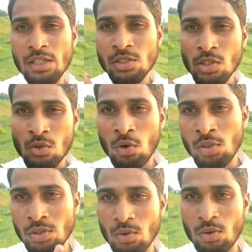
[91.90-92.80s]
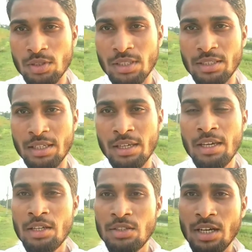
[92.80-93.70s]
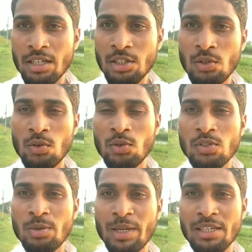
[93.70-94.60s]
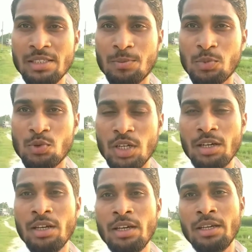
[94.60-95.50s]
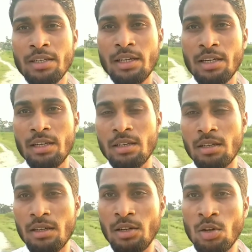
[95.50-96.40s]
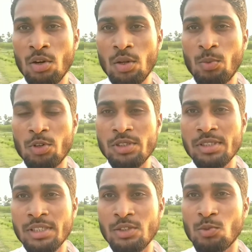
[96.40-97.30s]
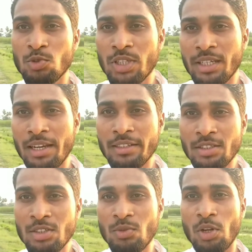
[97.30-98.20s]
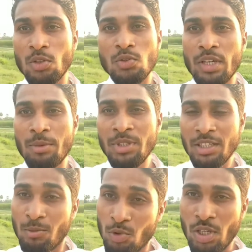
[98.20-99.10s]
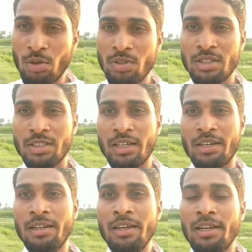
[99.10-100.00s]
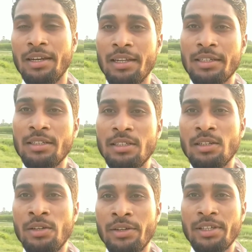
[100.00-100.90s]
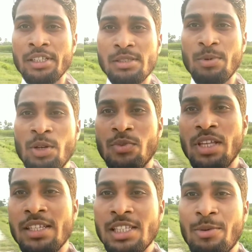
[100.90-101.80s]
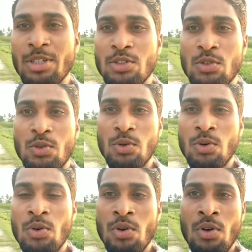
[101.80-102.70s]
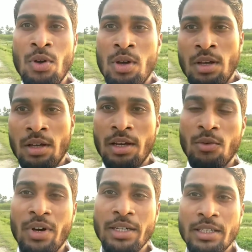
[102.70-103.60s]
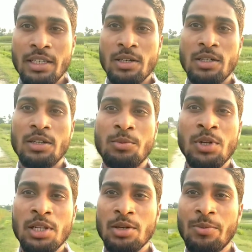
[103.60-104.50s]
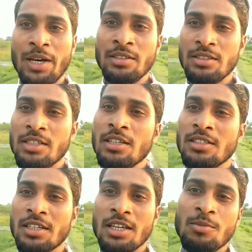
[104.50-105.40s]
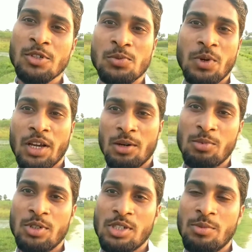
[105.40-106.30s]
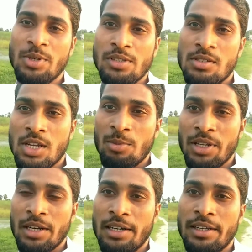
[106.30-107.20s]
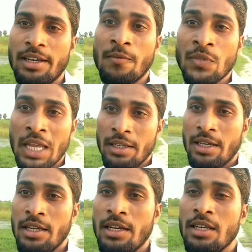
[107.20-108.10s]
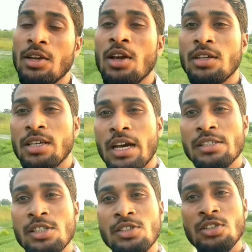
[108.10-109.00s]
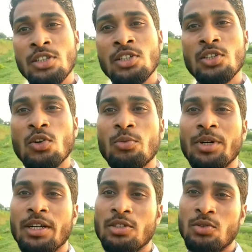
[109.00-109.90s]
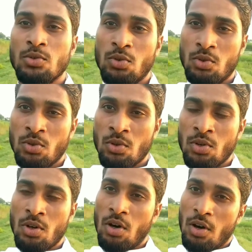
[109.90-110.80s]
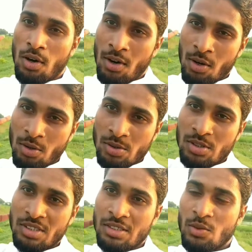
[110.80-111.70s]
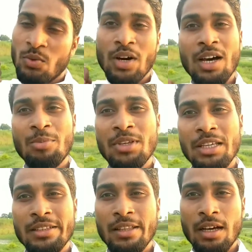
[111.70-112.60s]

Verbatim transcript: इसकी कोई ज़रूरत नहीं है यहाँ के लोगों से मैंने जब पूछा कि लोकल बॉडीज़ के जो मुखिया के इलेक्शन क्यों नहीं हो रहे चूँकि अभी तक मुखिया होते थे यहाँ लेकिन इस बार विधानसभा की जो हाँ, वहाँ की एक बिल के बाद ये जगह म्यूनसिपल कॉरपोरेशन में शामिल कर ली गए यही नहीं यहाँ से तीन किलोमीटर दूर और वहाँ भी